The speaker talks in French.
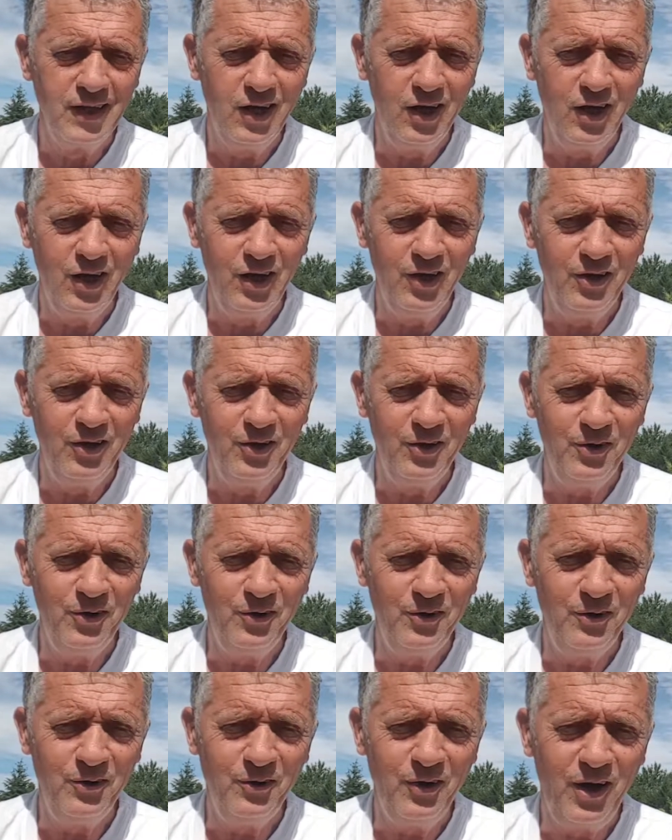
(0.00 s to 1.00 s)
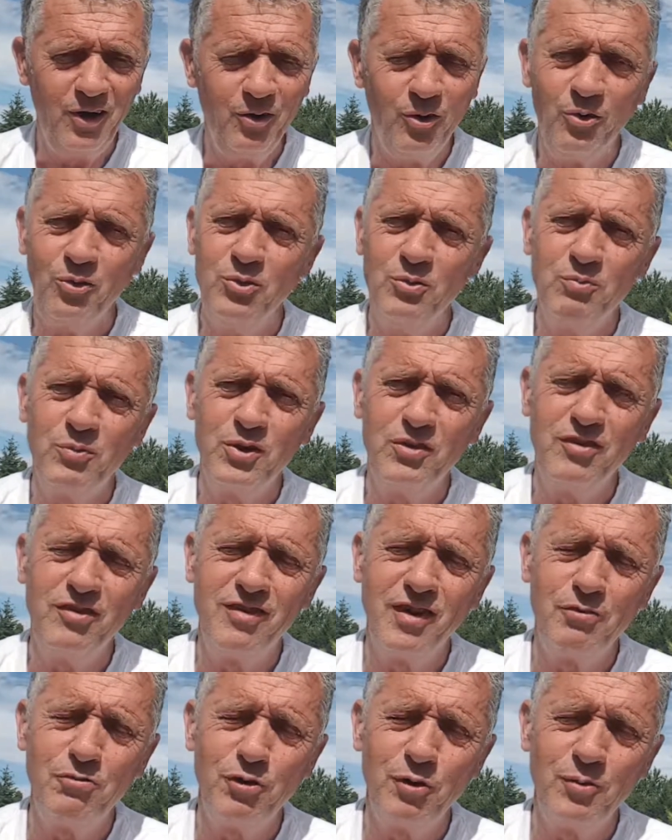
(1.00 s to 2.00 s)
Euh, alors, autre petites
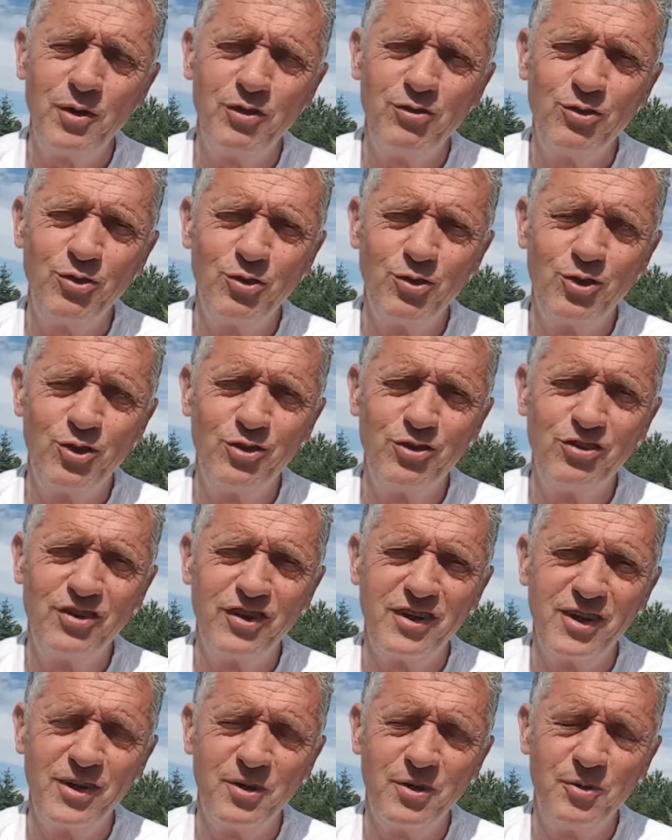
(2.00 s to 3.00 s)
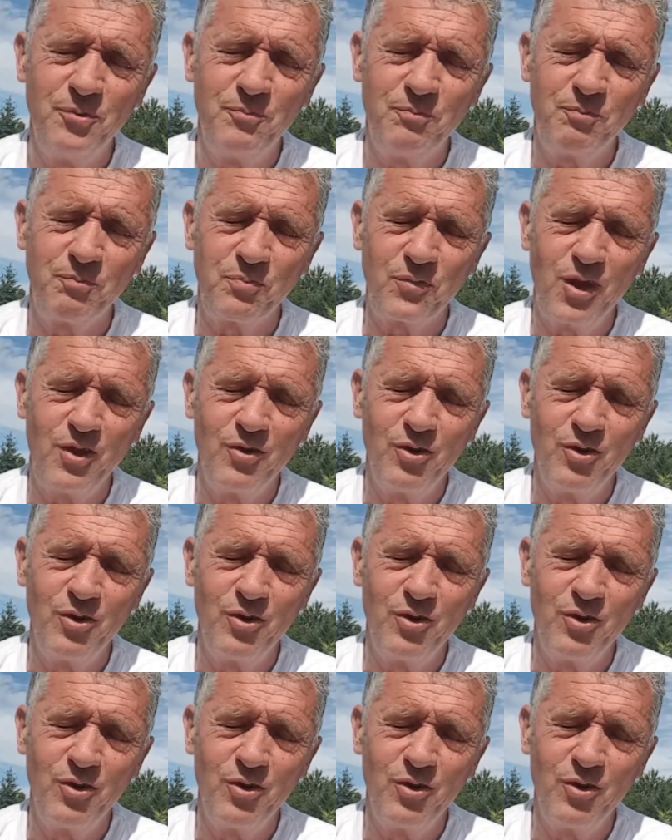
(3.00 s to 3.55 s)
informations que j'ai euh,